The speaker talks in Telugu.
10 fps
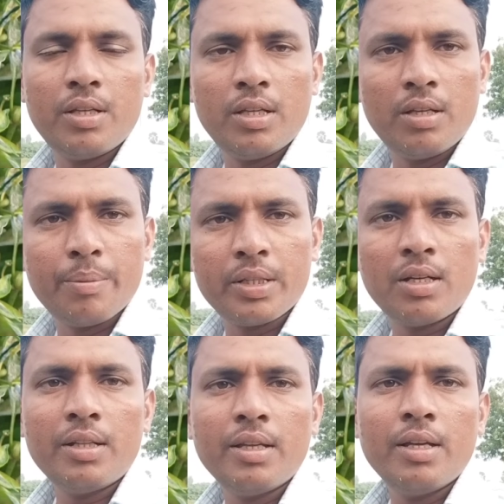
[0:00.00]
ఈ
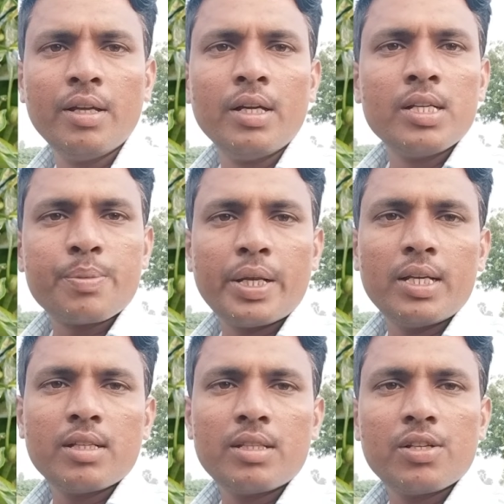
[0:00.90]
మందులైతే స్ప్రేయింగ్
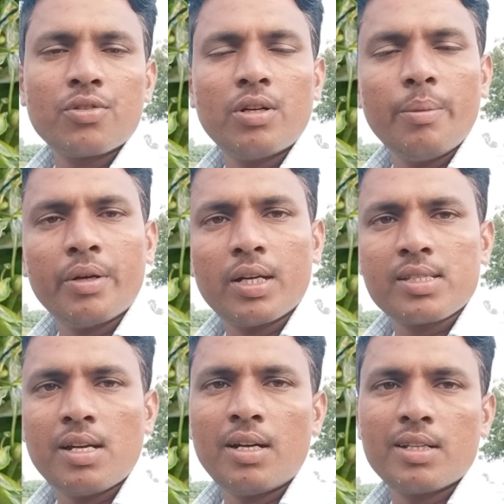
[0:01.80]
ప్లానింగ్స్ అయితే చేసుకోండి మీకు
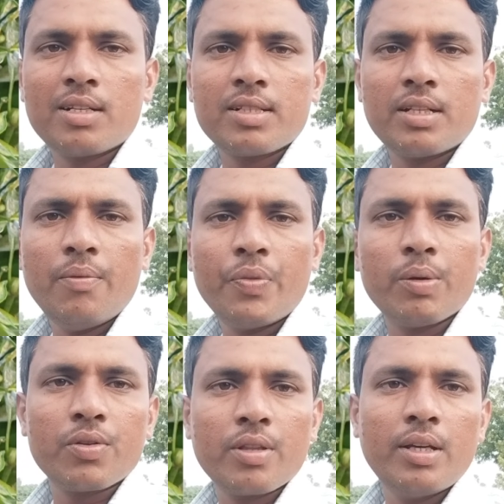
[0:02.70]
ఎక్సలెంట్ రిజల్ట్స్ అయితే
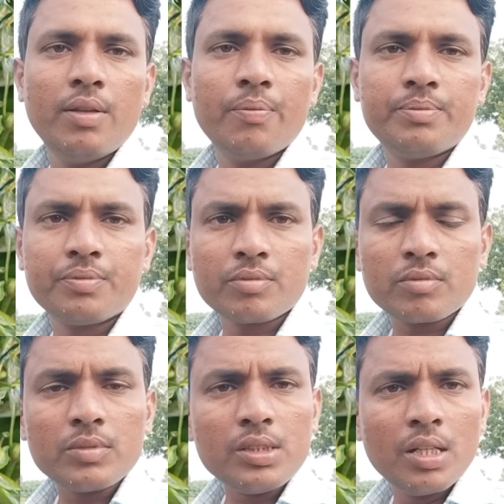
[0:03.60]
వస్తాయి
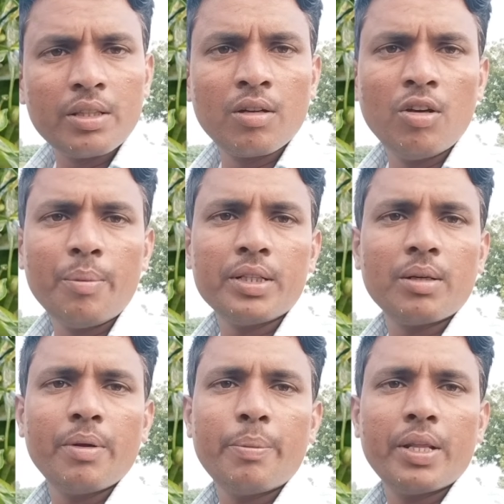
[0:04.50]
తెగులు మాత్రం
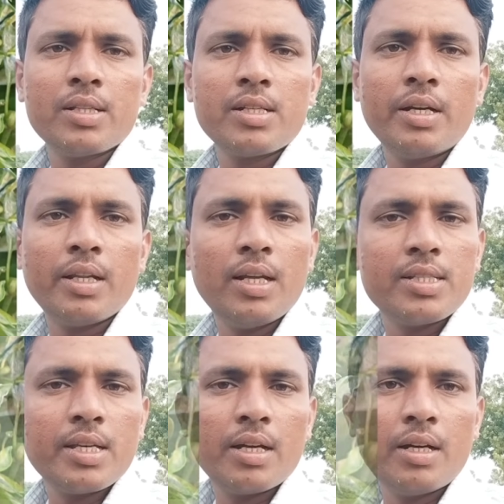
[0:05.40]
ఎప్పుడైనా సరే డిలే
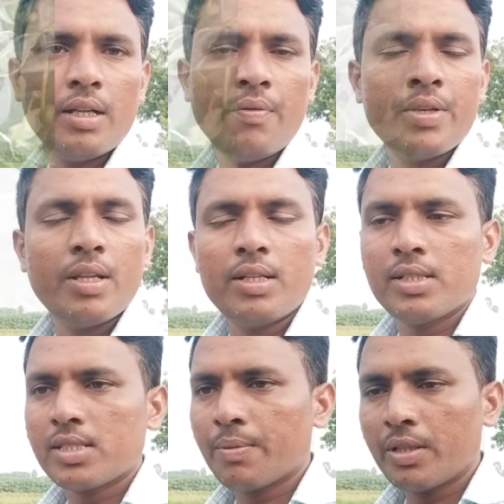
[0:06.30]
చేయకండి డిలే
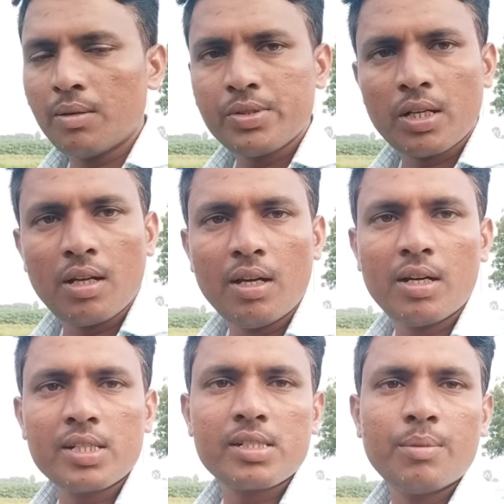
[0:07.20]
చేస్తే మాత్రం చాలా
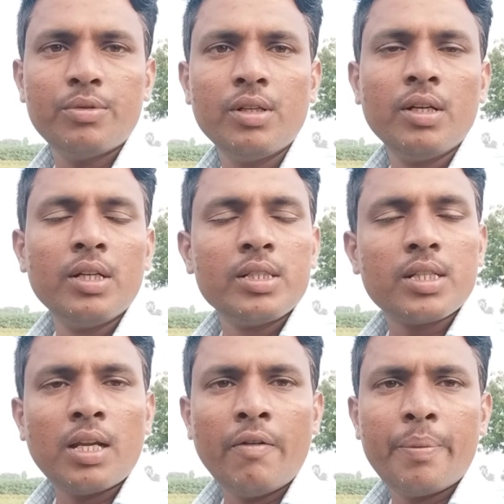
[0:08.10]
కష్టము
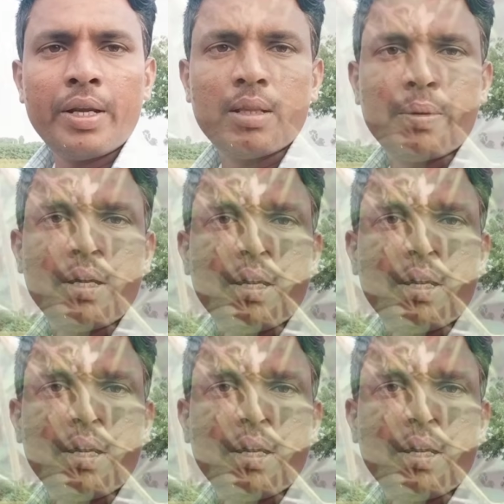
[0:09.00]
చాలా విపరీతమైన